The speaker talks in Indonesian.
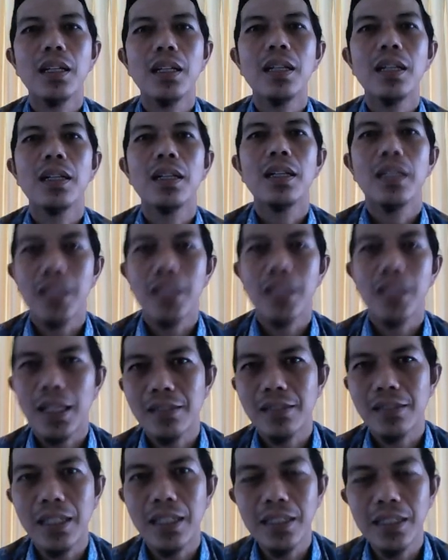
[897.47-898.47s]

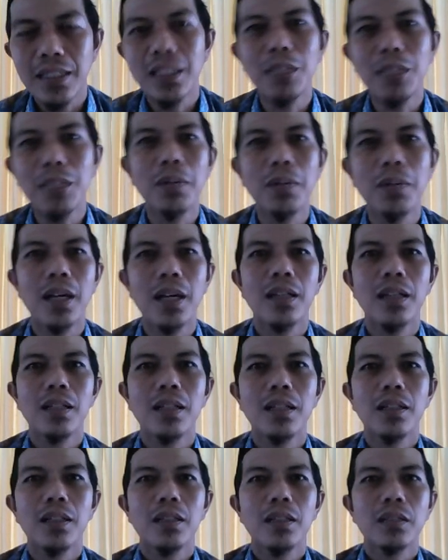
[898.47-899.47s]
ngerasani riba
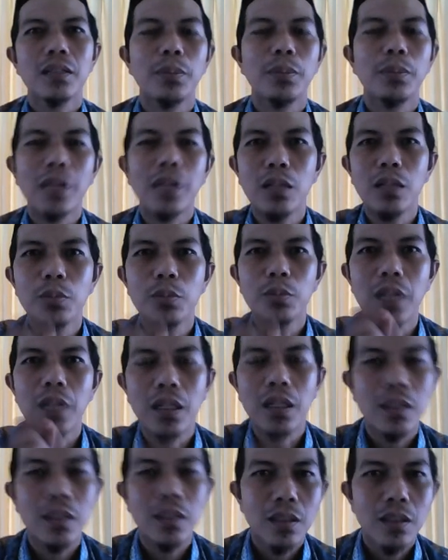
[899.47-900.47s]
tapi kalau
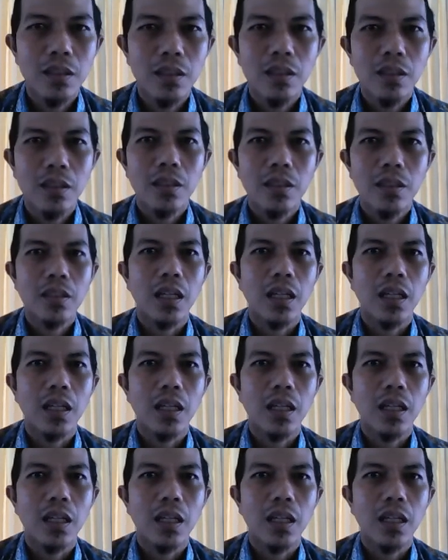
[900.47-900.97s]
bilang ya